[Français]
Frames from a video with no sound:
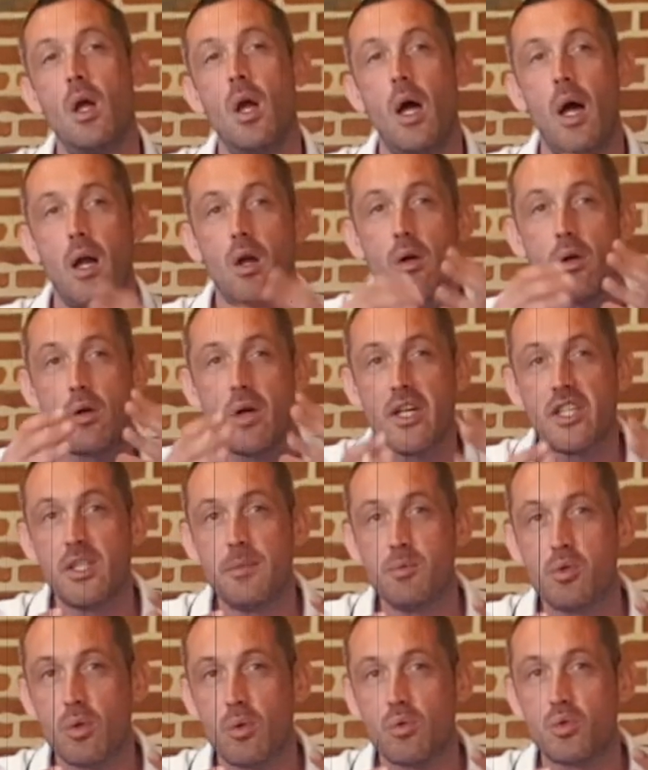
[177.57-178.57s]
Alors le
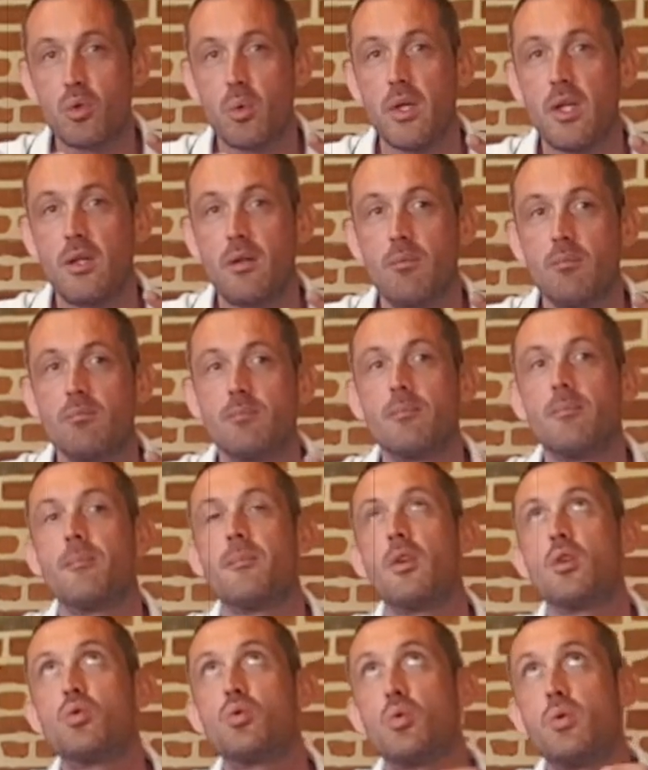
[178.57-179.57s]
régime se construit
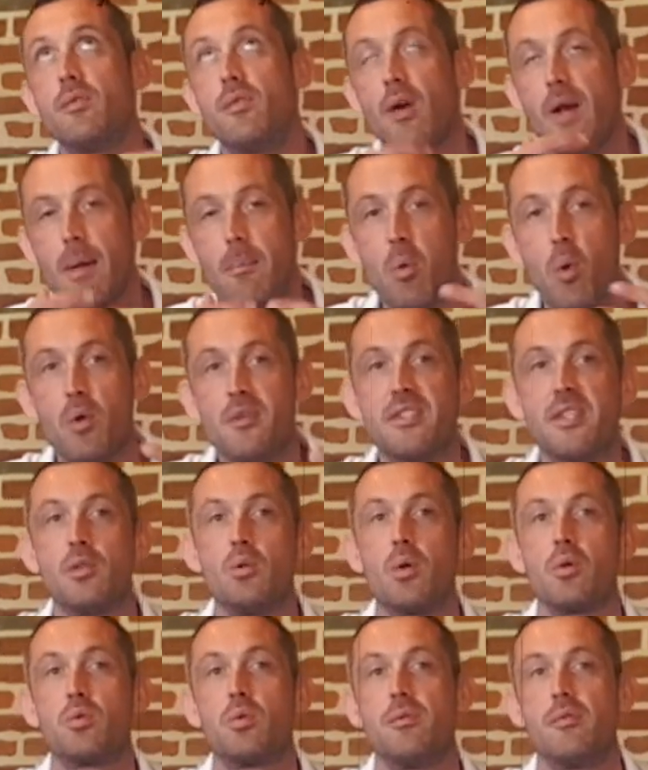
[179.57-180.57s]
suivant la
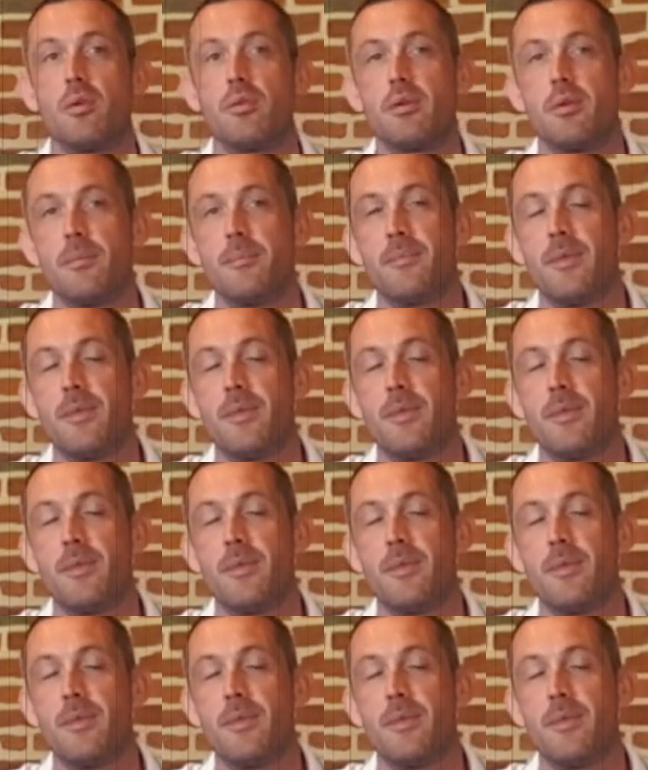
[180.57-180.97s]
procédure suivante